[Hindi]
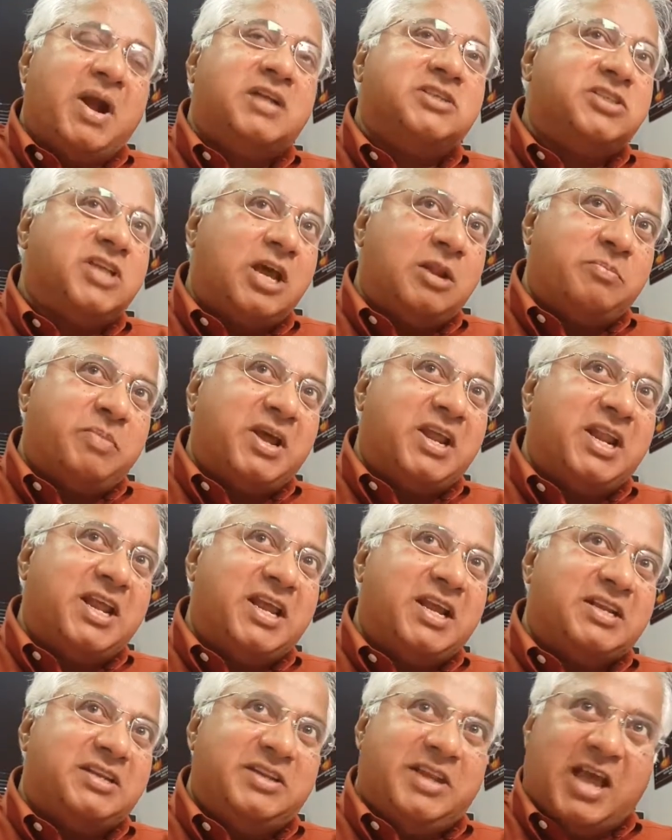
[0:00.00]
पाँच साल
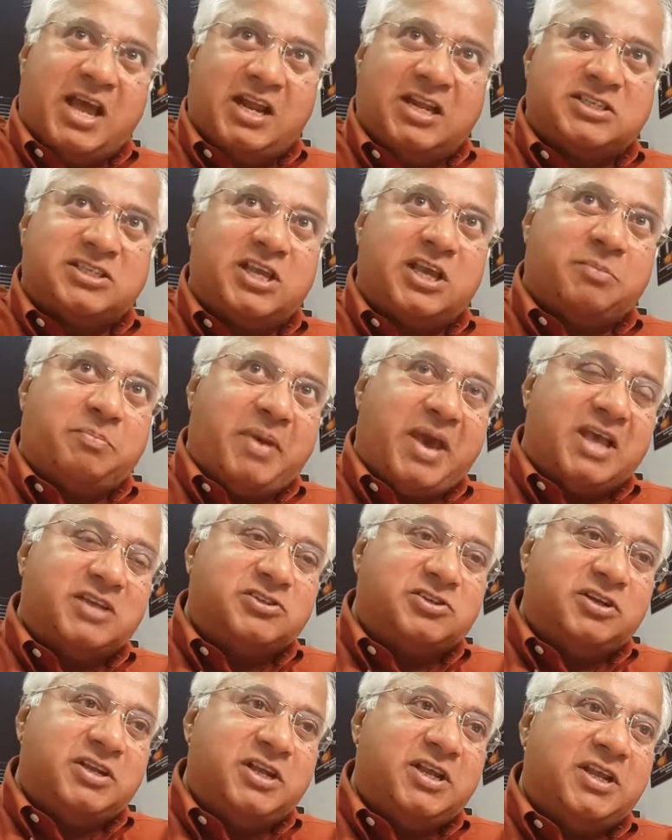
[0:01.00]
पहले डालस के एक
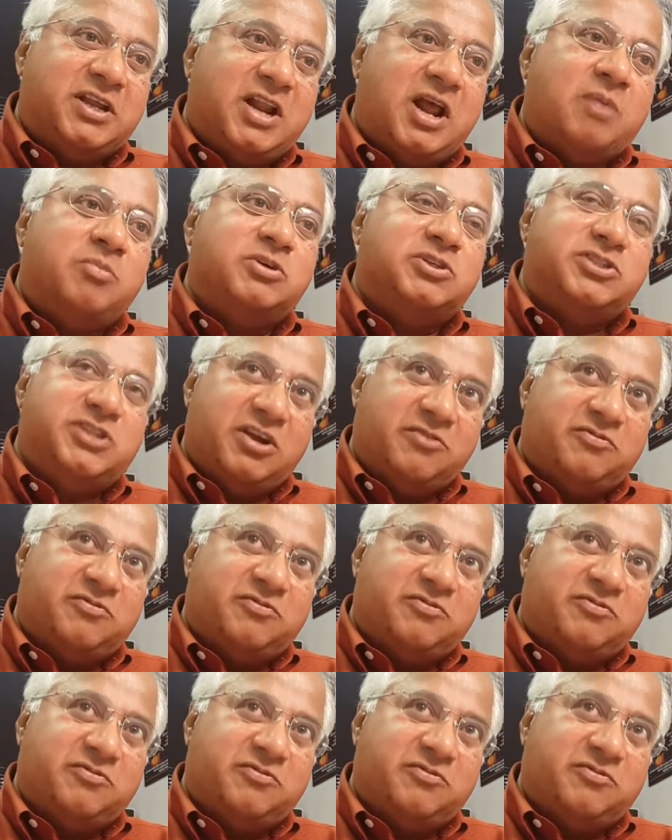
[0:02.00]
पैस्टर हैं रॉबर्ट